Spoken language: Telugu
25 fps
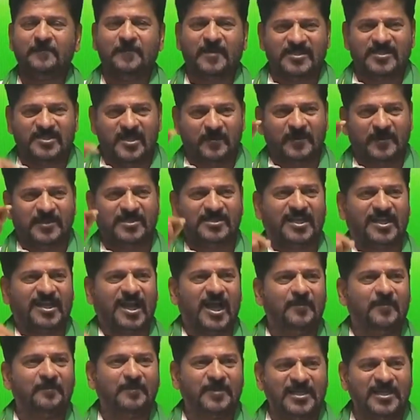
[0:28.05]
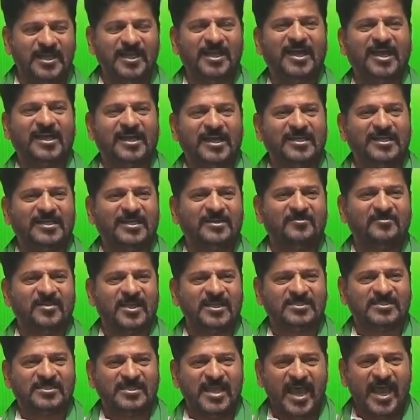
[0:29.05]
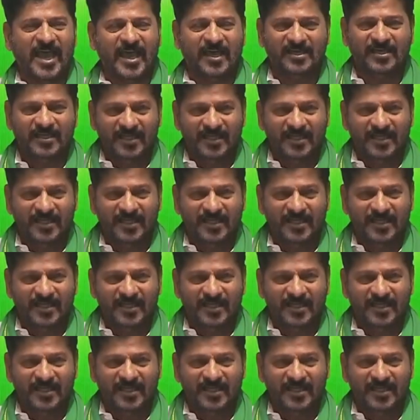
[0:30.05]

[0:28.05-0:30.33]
పెద్ద పెద్ద కంపెనీలు అక్కడికి తెస్తే